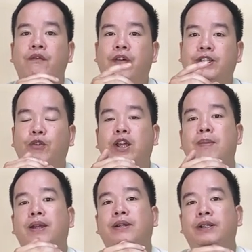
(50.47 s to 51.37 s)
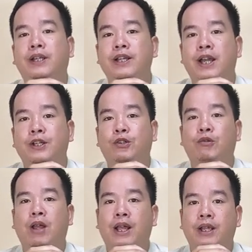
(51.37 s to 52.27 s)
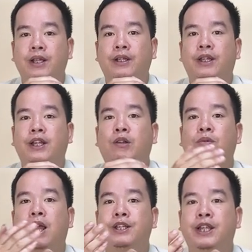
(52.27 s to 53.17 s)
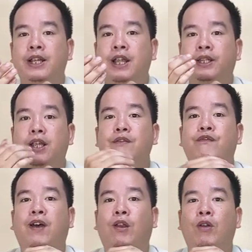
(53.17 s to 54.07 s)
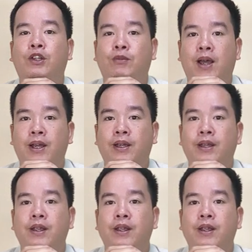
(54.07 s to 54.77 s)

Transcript: và sau khi các bạn gửi tin nhắn cho tổng đài thì tổng đài sẽ nhắn tin phản hồi lại cho bạn